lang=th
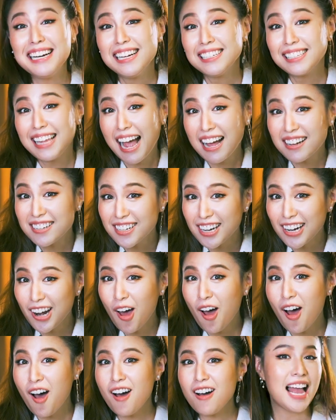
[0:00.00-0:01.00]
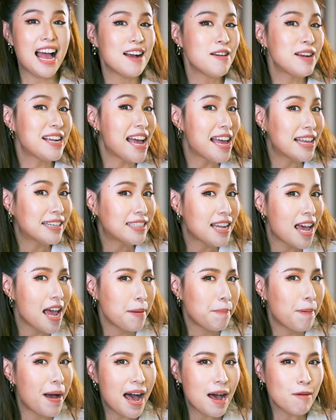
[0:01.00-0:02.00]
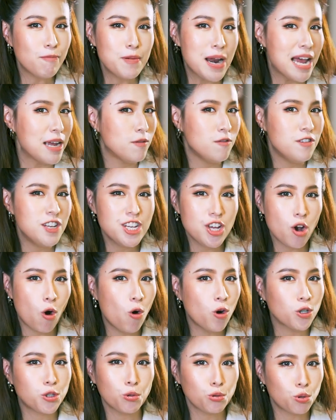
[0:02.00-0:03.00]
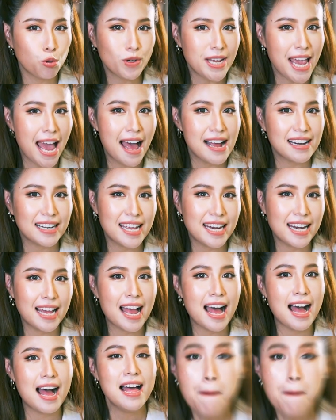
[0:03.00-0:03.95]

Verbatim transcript: อทั้งกล้องทั้งการถ่ายภาพถ่ายวิดีโอทุกๆอย่างเนี่ยนะคะ